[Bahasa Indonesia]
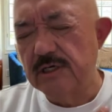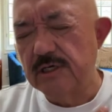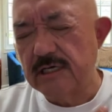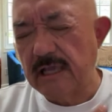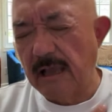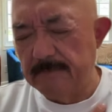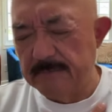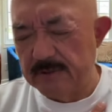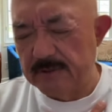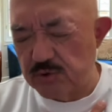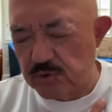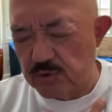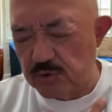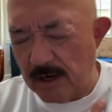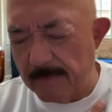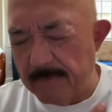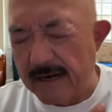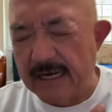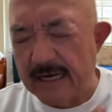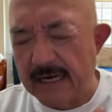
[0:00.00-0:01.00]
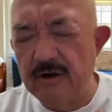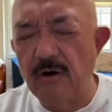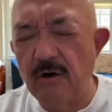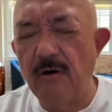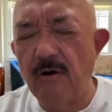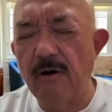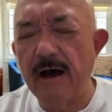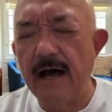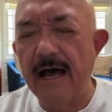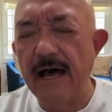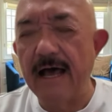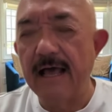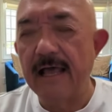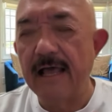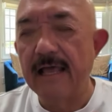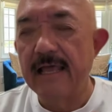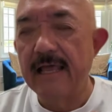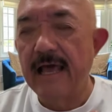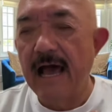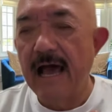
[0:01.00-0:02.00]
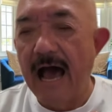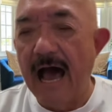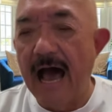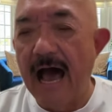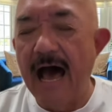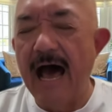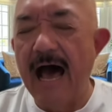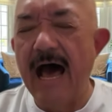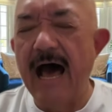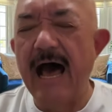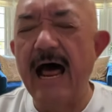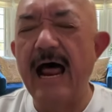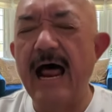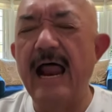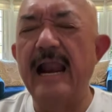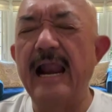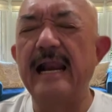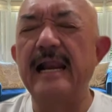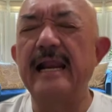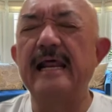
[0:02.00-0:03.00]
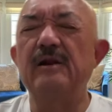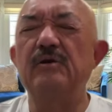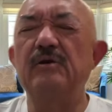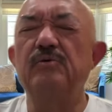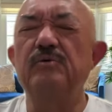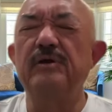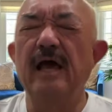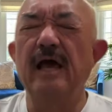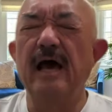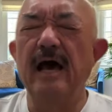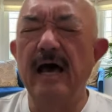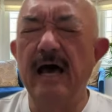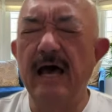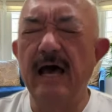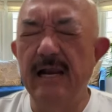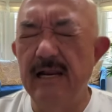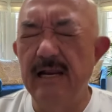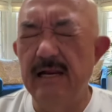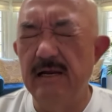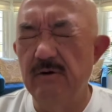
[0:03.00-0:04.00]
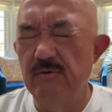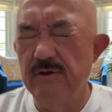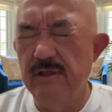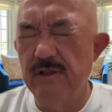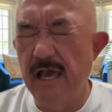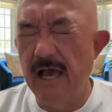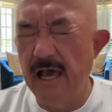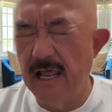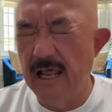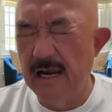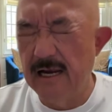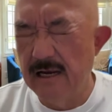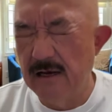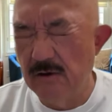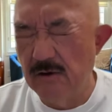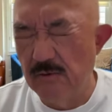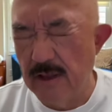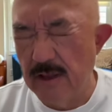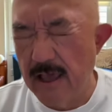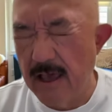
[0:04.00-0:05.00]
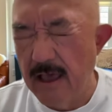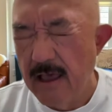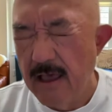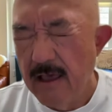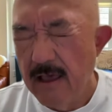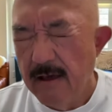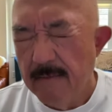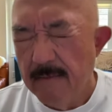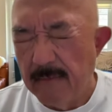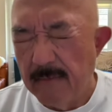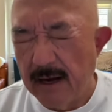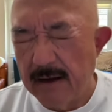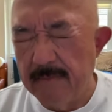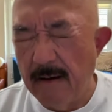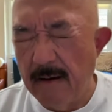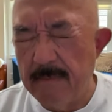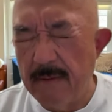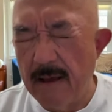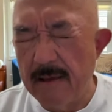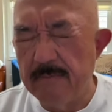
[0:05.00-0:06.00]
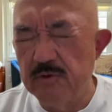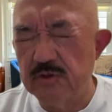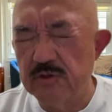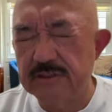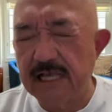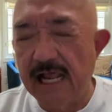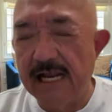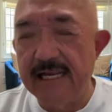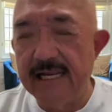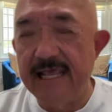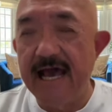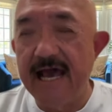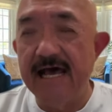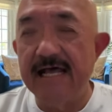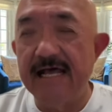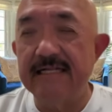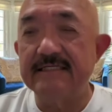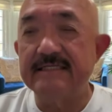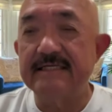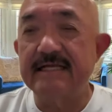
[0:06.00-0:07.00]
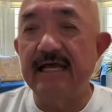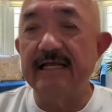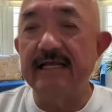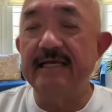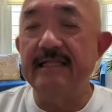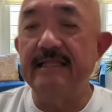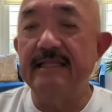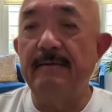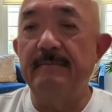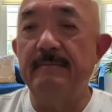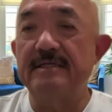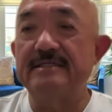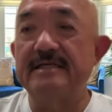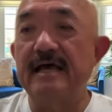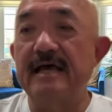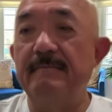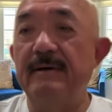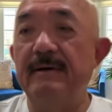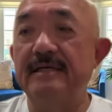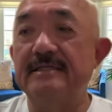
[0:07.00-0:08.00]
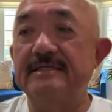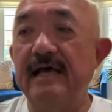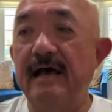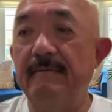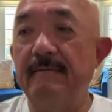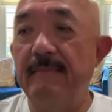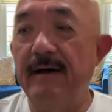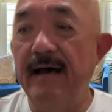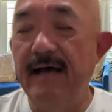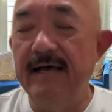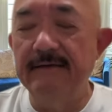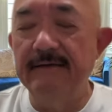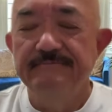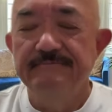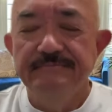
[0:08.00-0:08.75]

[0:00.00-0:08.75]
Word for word: kami sudah berdoa Haleluya, haleluya, haleluya. Mari Bapak Ibu sekalian, sekarang kita bersama-sama